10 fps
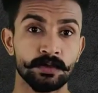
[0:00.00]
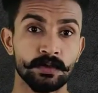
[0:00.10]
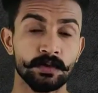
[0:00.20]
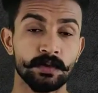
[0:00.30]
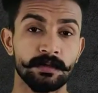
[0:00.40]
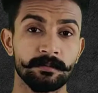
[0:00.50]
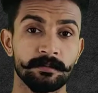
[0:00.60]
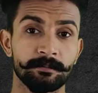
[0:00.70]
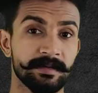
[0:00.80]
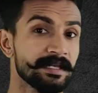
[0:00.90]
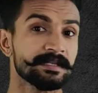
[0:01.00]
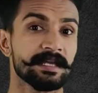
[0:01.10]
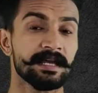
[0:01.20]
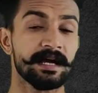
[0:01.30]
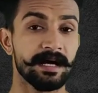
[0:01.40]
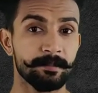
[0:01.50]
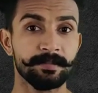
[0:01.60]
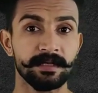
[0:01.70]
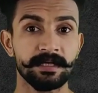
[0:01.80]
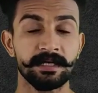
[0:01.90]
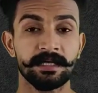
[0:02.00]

तो मेरी तरह आप भी